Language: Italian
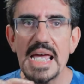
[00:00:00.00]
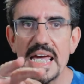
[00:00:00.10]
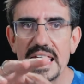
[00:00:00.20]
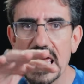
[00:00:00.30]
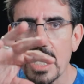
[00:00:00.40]

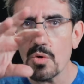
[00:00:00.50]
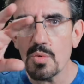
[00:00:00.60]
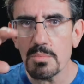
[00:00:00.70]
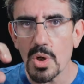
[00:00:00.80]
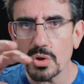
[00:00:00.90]
e che è
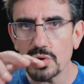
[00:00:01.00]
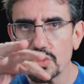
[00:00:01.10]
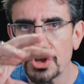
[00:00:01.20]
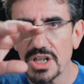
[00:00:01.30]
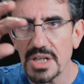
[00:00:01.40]
un
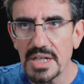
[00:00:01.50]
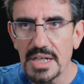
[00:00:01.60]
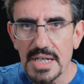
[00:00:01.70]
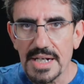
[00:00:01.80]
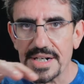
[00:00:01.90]
modo di
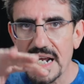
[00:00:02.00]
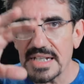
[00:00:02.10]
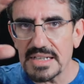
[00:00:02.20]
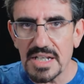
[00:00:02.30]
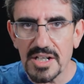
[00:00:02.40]

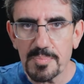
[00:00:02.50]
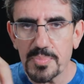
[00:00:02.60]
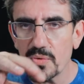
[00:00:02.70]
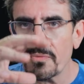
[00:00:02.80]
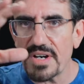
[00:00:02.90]
rendere
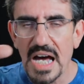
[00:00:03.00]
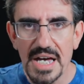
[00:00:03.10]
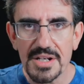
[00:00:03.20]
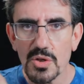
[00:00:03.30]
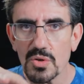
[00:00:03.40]
più
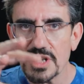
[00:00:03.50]
vario,